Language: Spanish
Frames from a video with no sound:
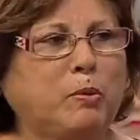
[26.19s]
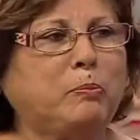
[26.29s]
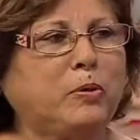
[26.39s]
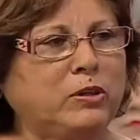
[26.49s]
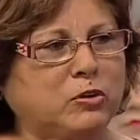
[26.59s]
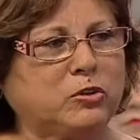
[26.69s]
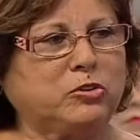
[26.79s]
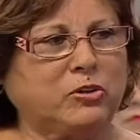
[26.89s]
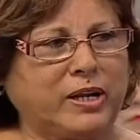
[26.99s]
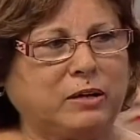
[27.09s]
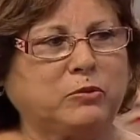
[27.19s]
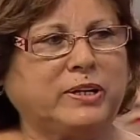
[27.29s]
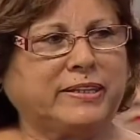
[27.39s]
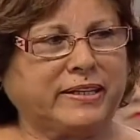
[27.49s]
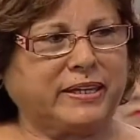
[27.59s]
cómo puedo controlar
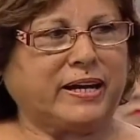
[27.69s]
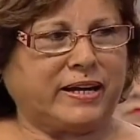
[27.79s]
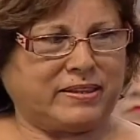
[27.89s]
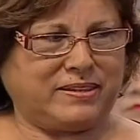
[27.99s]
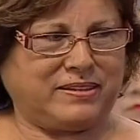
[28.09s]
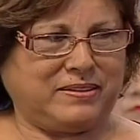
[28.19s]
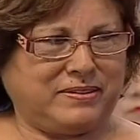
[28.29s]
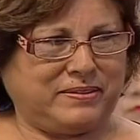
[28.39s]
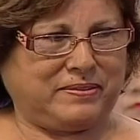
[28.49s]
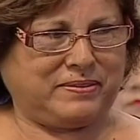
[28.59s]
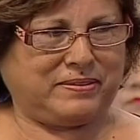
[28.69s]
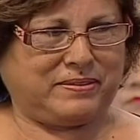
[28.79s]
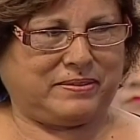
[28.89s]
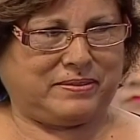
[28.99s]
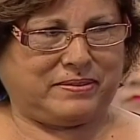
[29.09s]
una taquicardia.
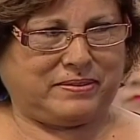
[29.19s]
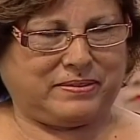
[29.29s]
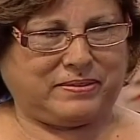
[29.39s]
Señora,